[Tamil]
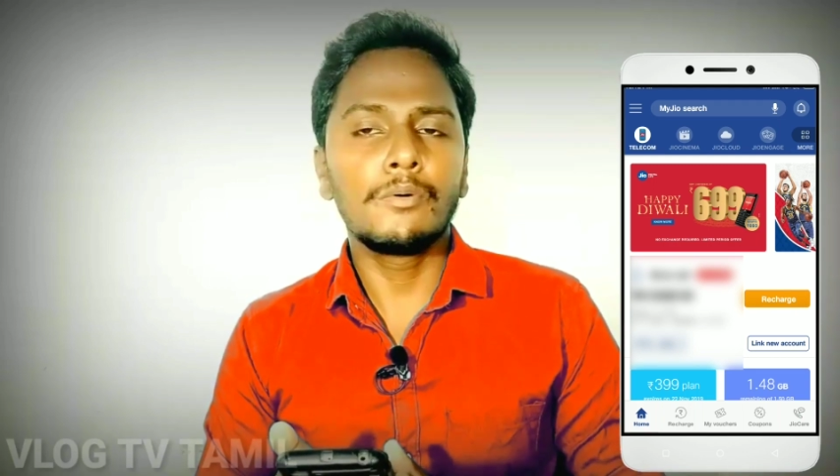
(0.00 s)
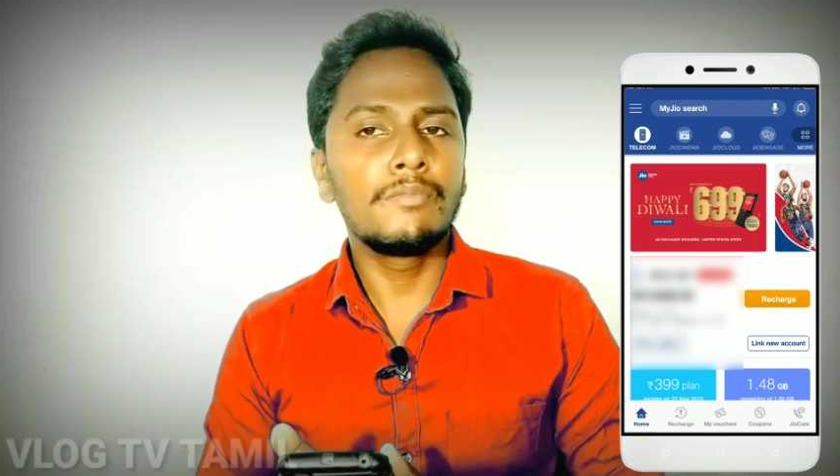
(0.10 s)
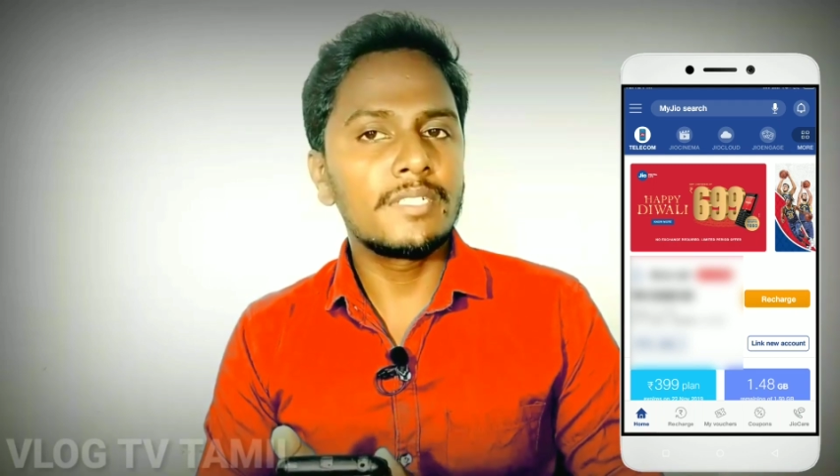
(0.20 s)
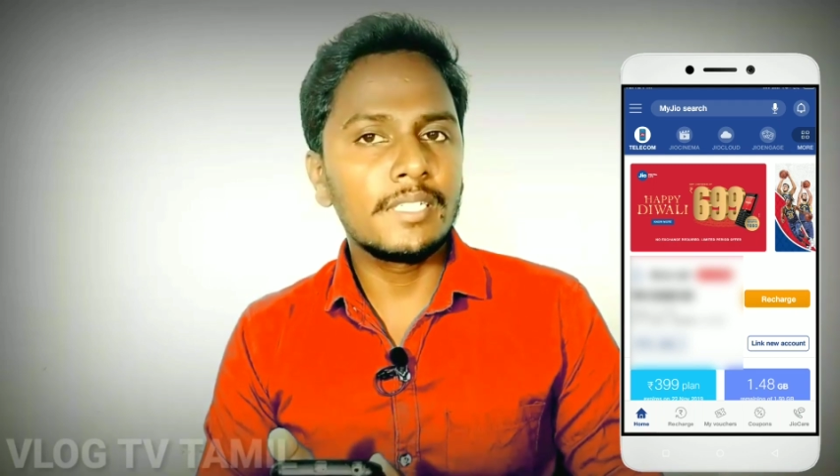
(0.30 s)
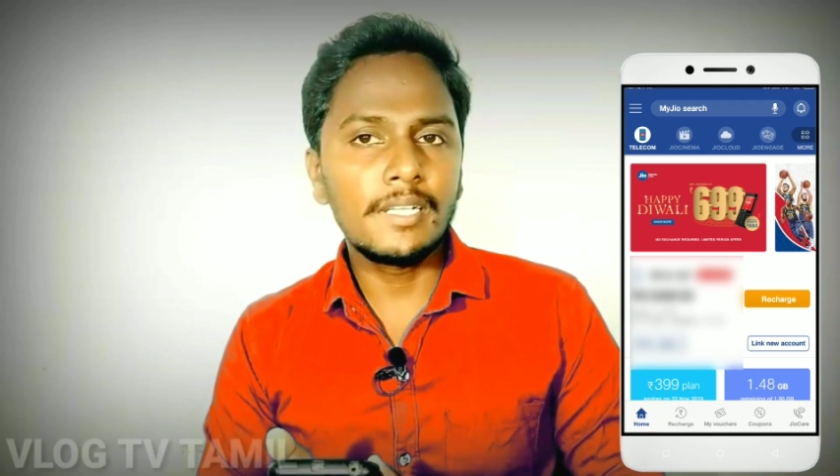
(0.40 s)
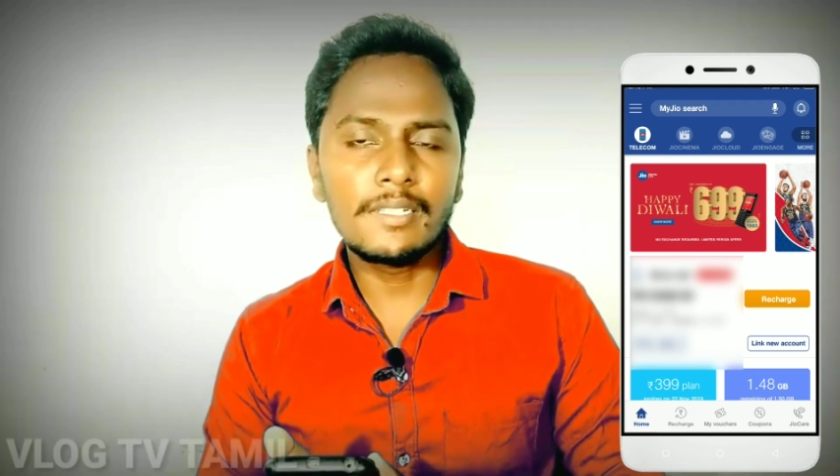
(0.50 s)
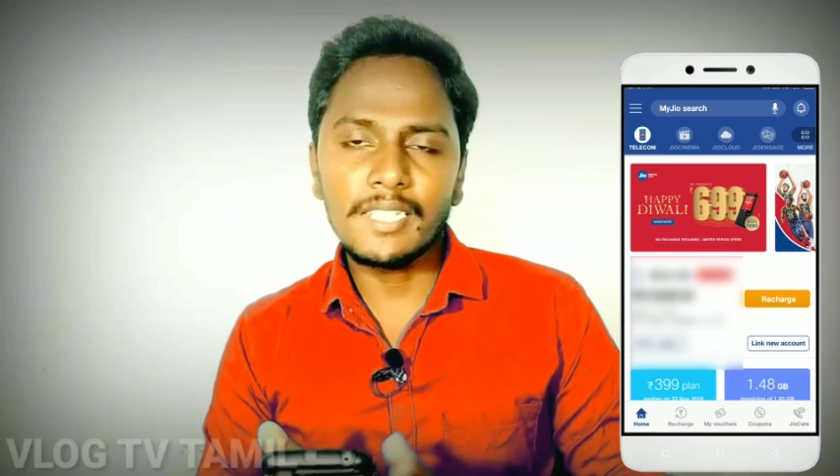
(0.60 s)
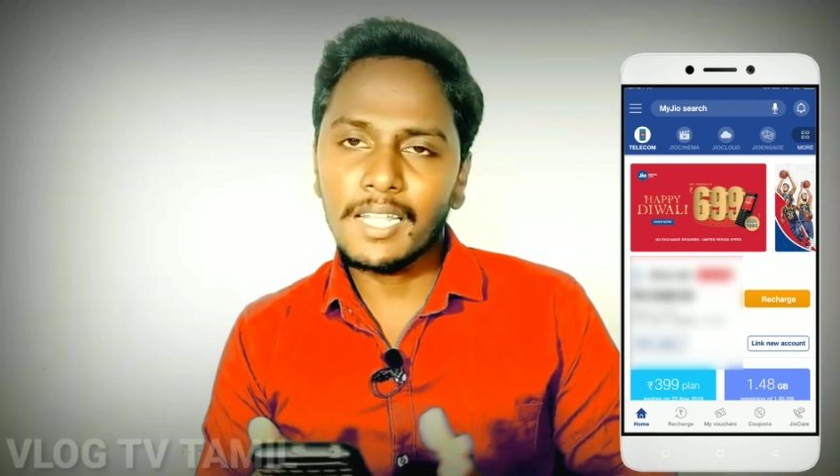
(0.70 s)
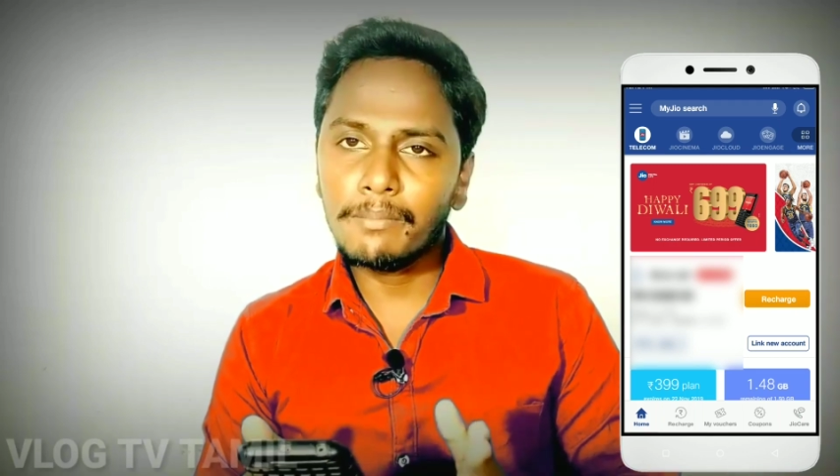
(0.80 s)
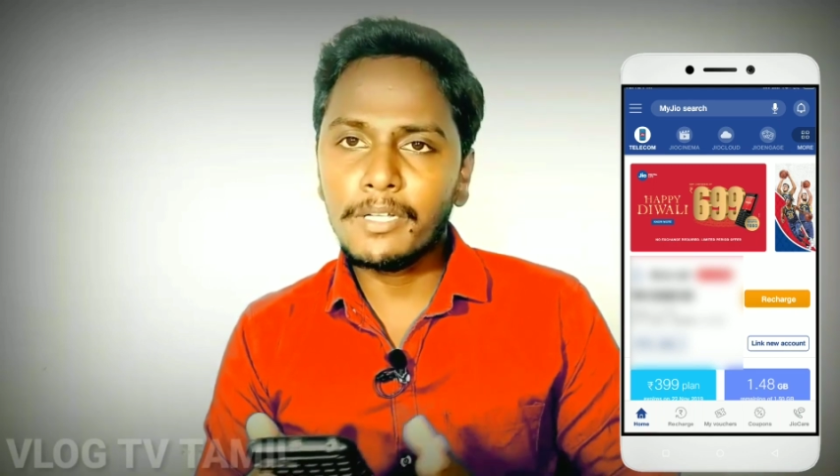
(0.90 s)
மூவி
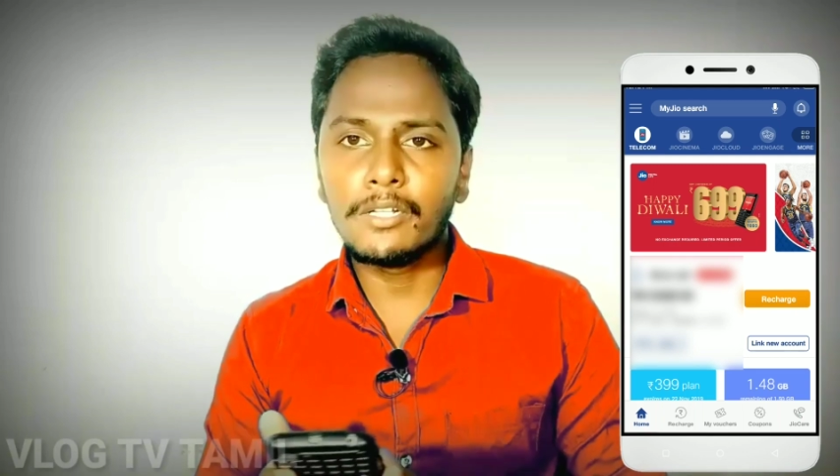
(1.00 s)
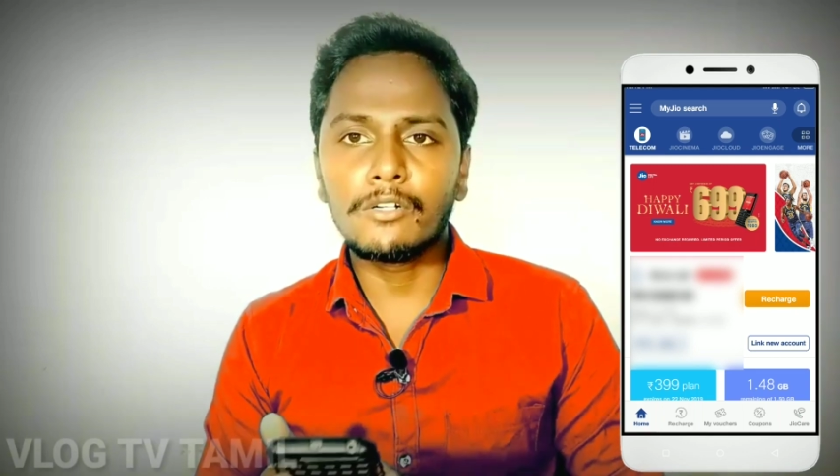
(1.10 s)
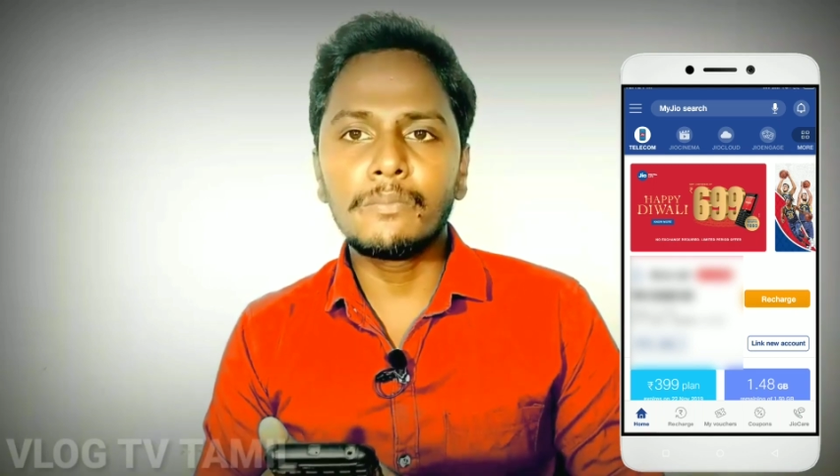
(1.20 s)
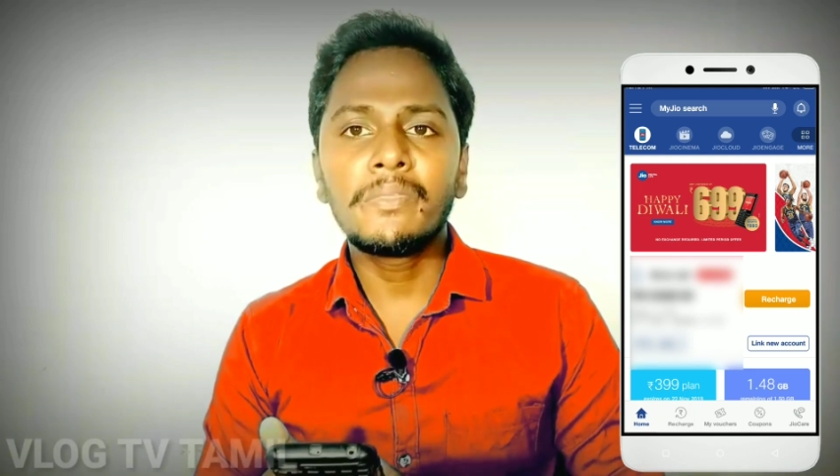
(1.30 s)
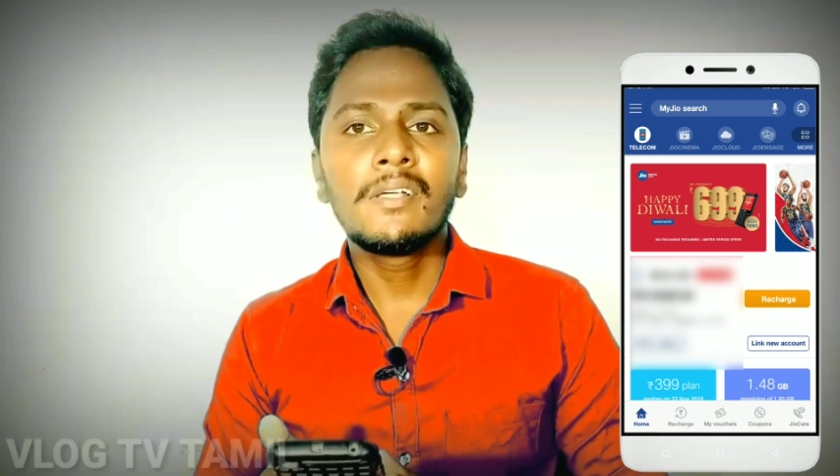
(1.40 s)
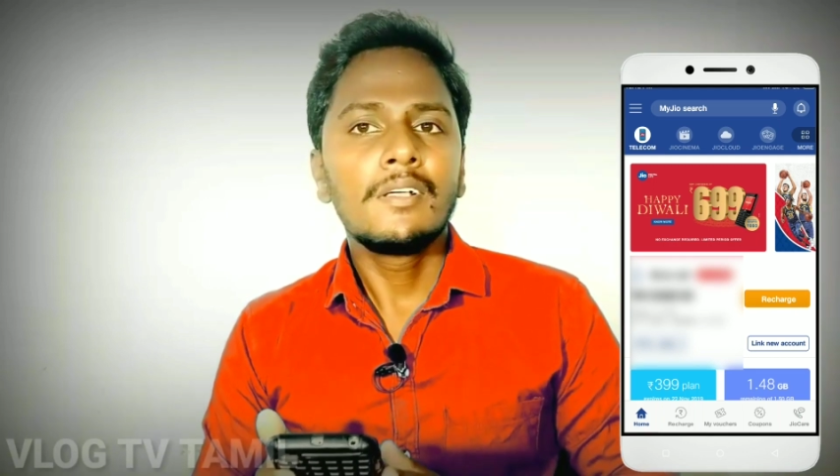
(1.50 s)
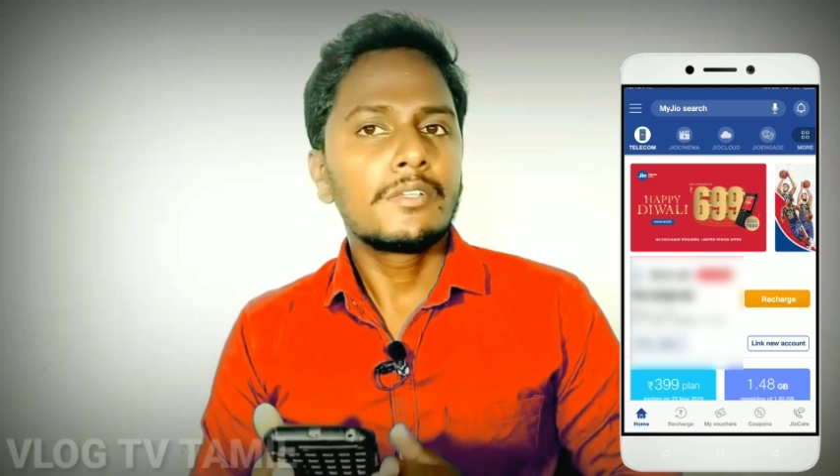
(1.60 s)
சீரியல்ஸ் எல்லாமே இருக்கும்